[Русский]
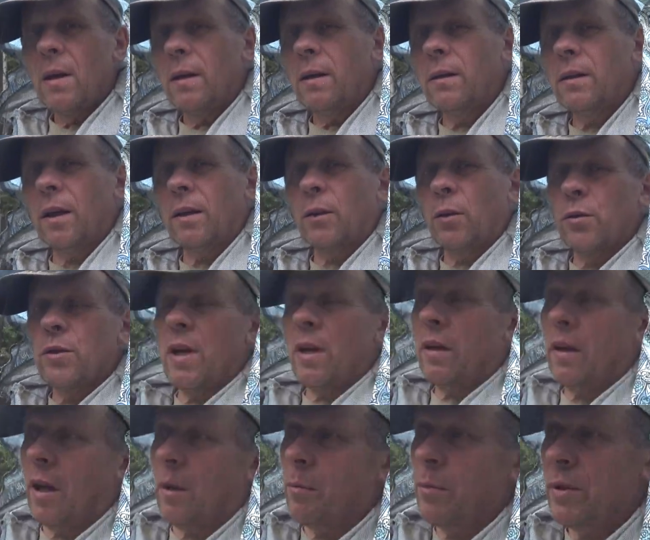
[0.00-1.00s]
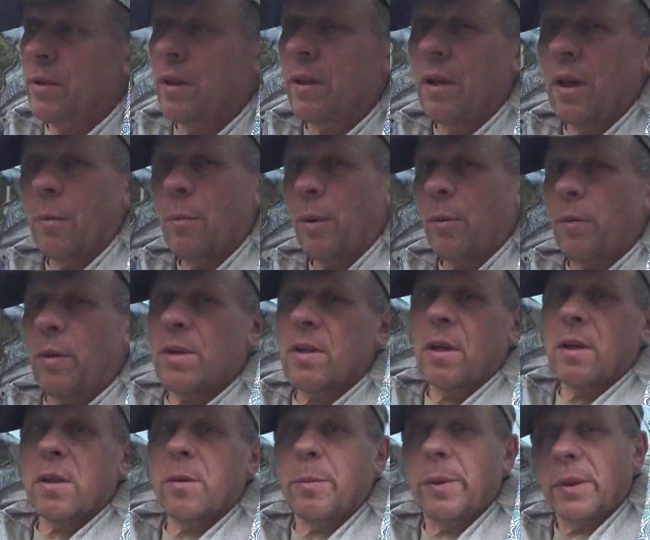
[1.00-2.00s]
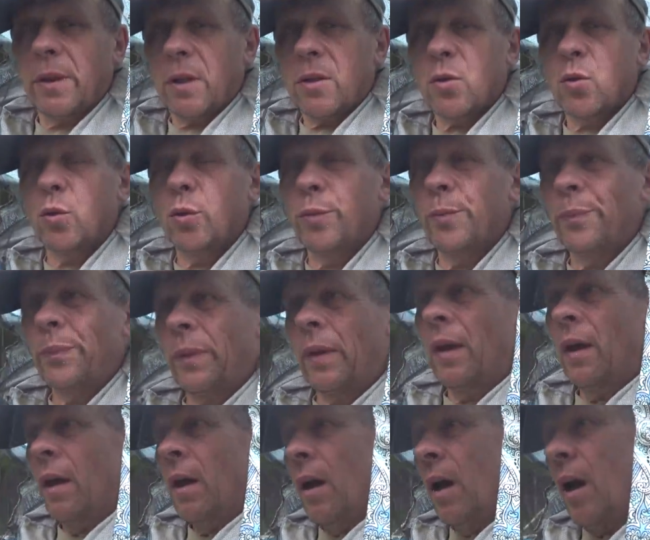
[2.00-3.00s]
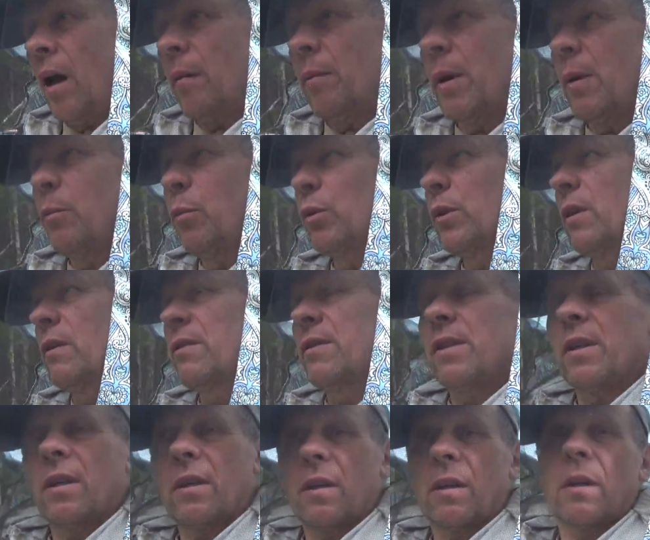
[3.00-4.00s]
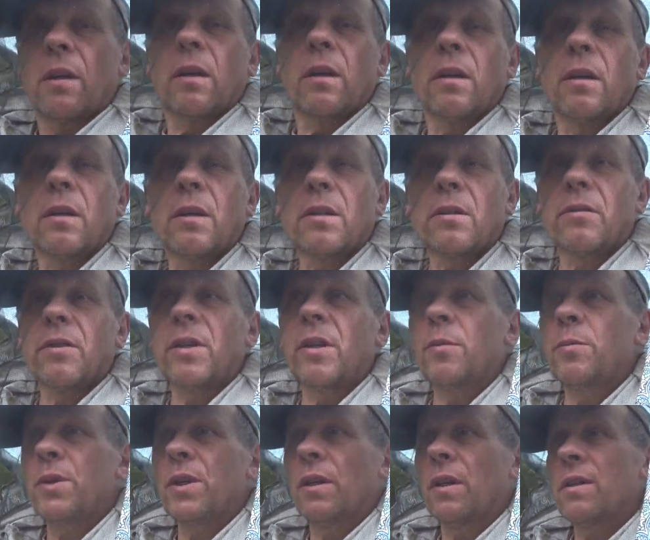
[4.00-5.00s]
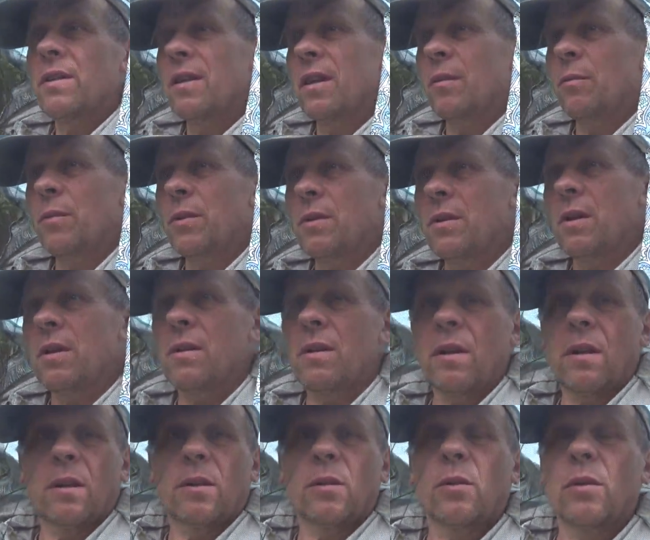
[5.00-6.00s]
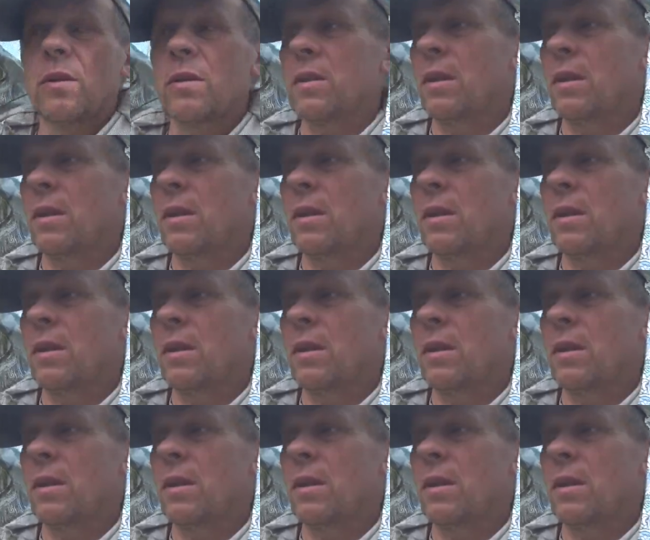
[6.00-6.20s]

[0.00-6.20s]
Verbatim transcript: Итак, друзья, я быстренько пробежался по тачку, обработал всех свои пчелосемьи здесь, которые